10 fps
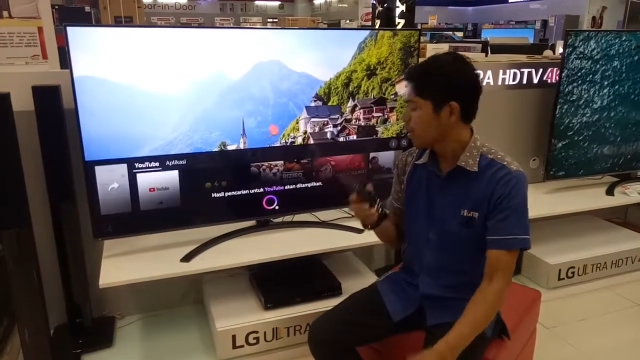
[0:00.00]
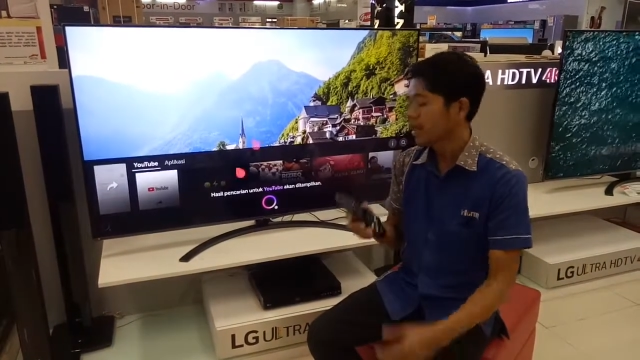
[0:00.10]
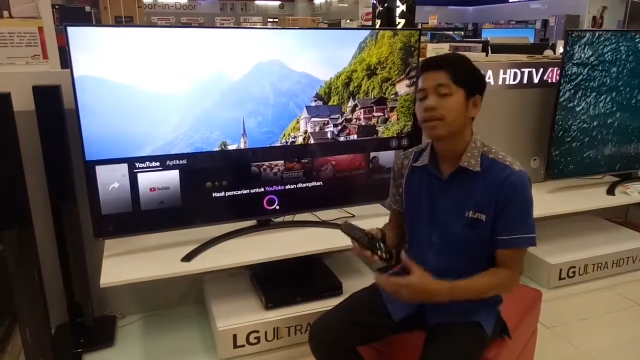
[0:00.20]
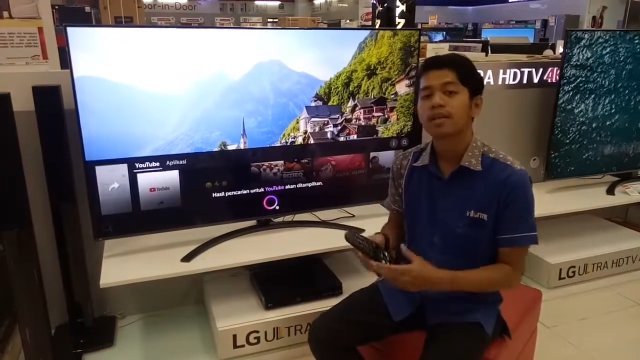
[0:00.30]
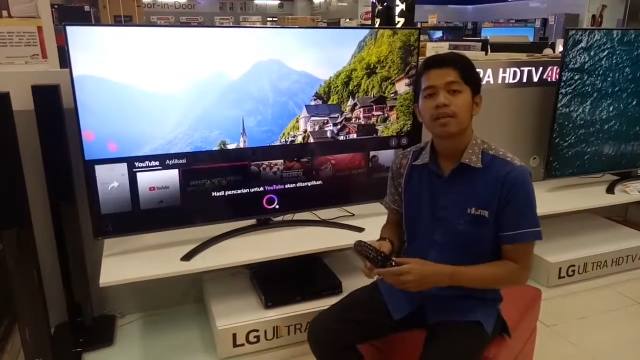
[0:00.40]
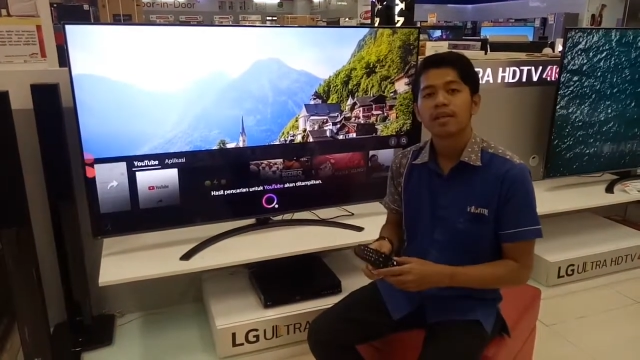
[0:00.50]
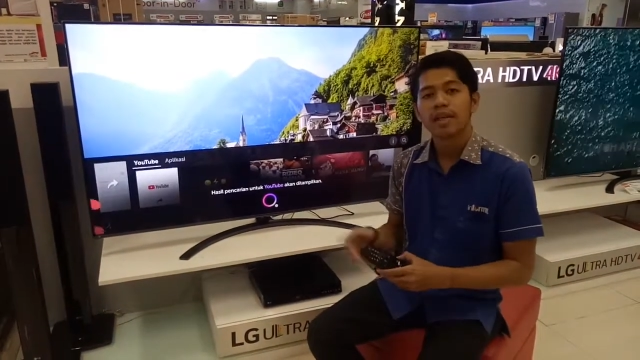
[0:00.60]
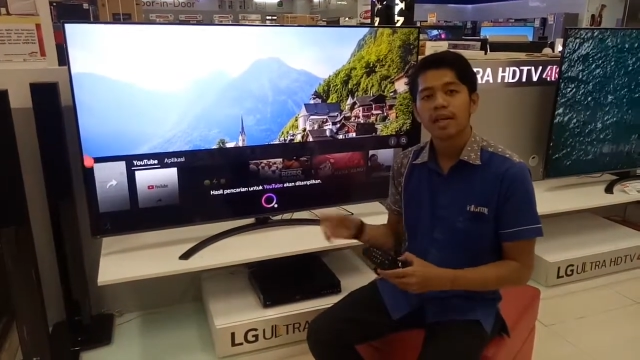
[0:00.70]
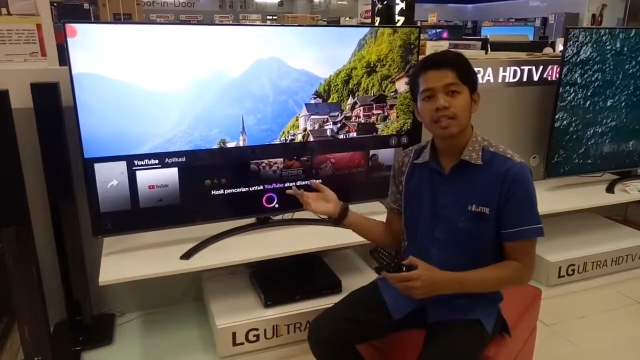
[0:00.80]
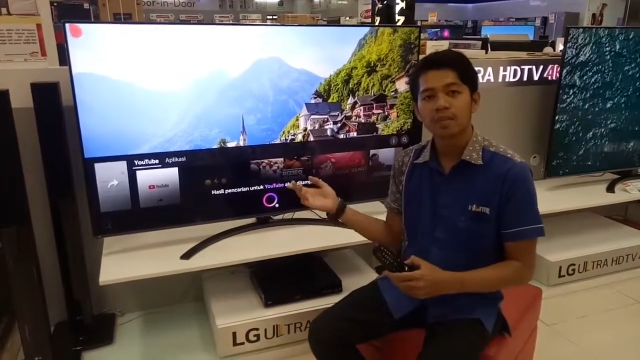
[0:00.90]
Oke,
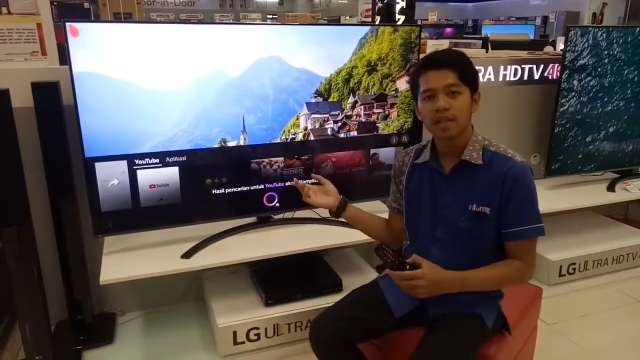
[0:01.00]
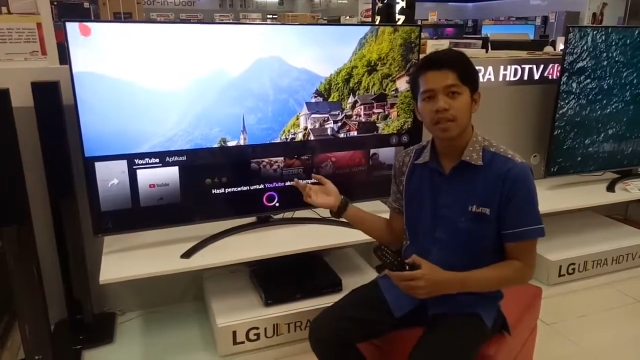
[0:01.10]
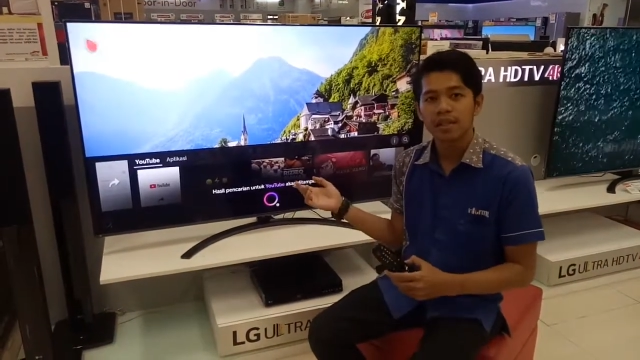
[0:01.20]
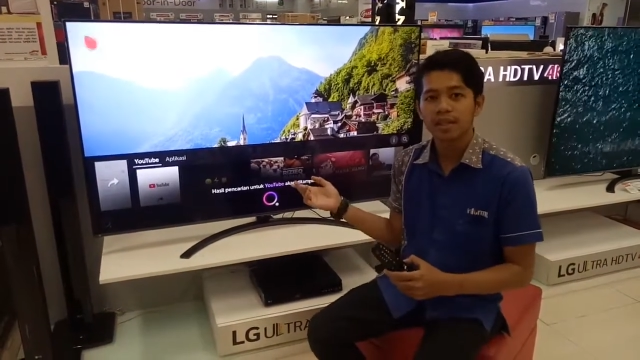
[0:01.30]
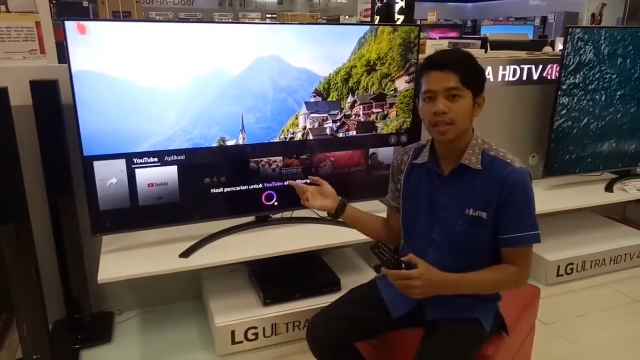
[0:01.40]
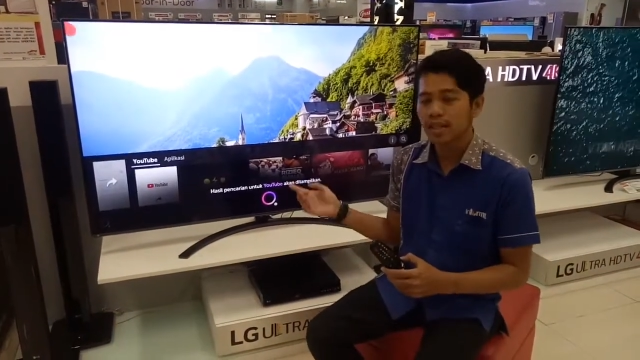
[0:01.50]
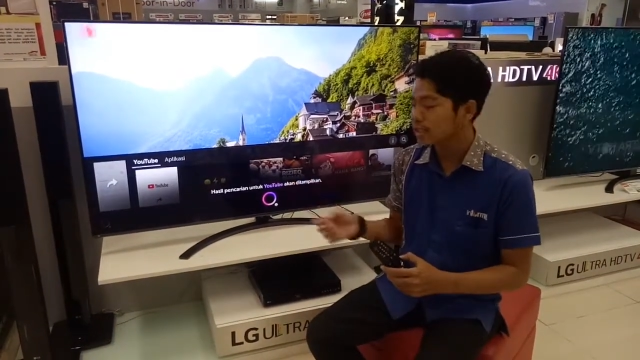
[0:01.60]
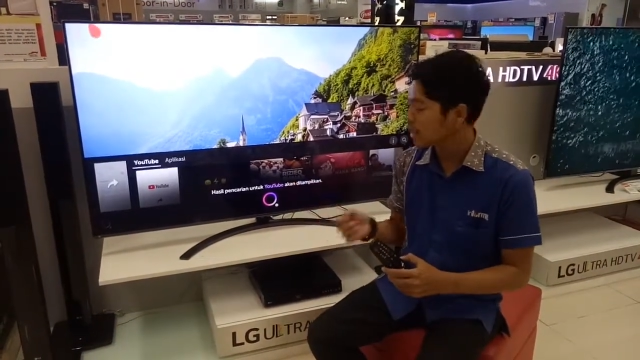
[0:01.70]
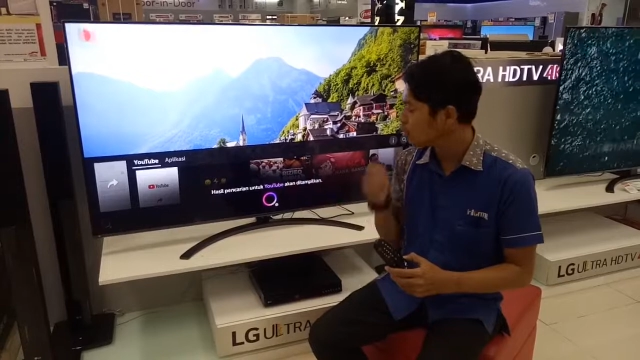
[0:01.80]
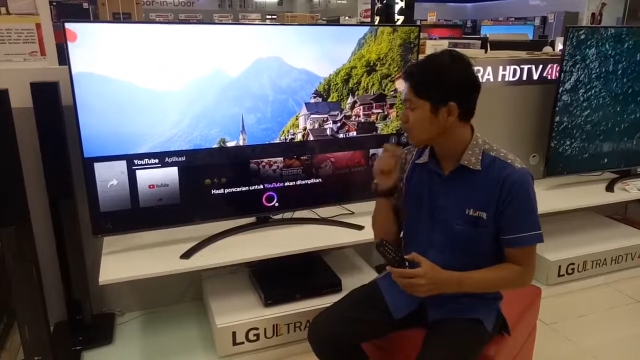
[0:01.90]
nah seperti ini. Jadi
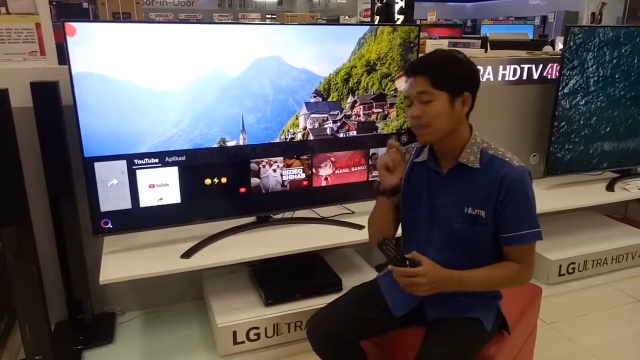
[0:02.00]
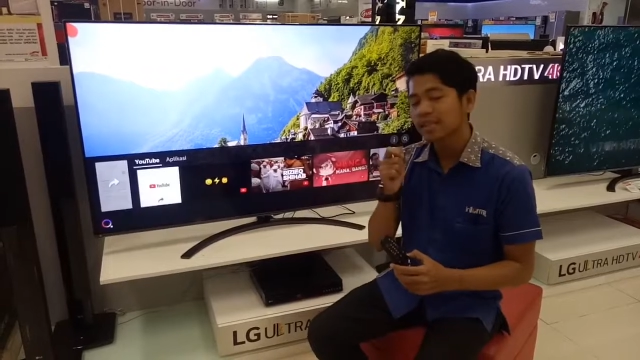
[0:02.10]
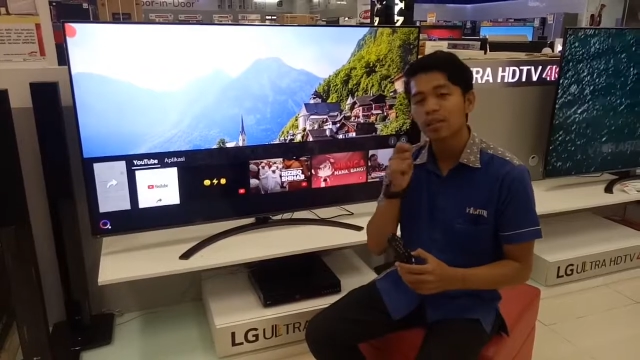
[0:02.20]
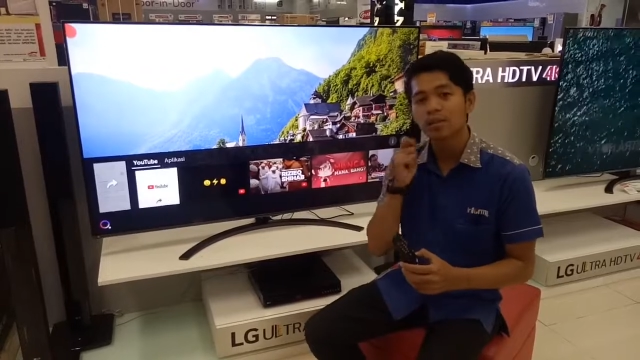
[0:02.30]
kita ucapkan